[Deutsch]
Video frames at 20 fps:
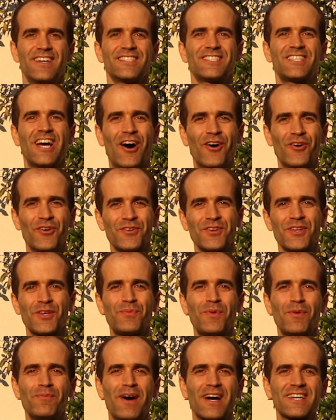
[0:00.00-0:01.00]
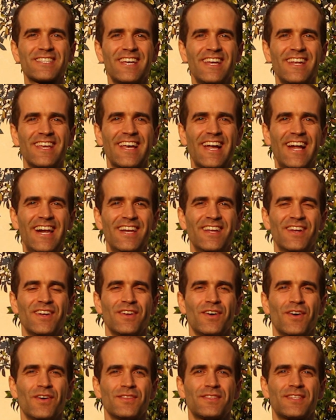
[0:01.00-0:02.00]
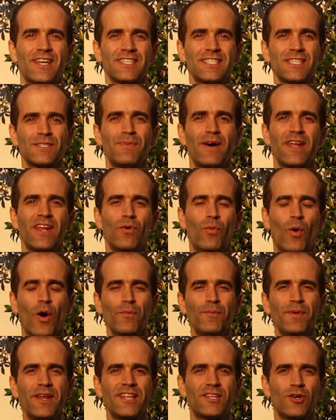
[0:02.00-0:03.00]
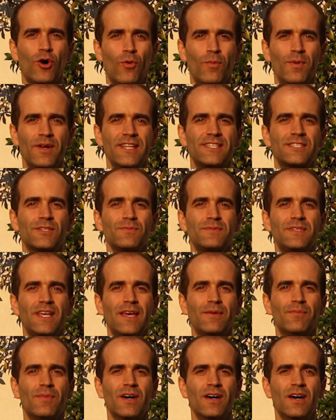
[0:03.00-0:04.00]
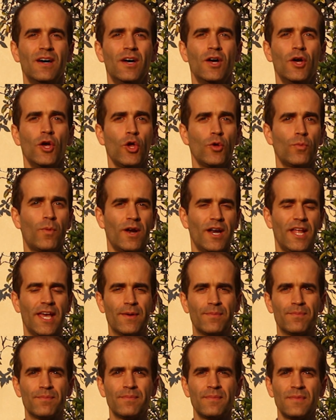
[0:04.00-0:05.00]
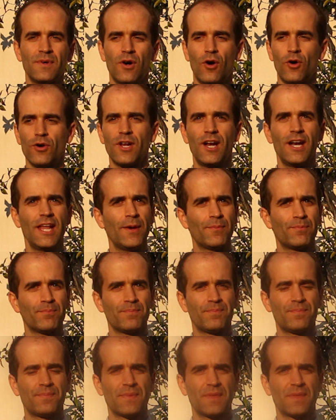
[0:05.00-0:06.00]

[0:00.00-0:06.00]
Ciao, ich bin Max Heinegeldern und das ist meine One-Minute-Homily zum Thema Überleben oder Leben.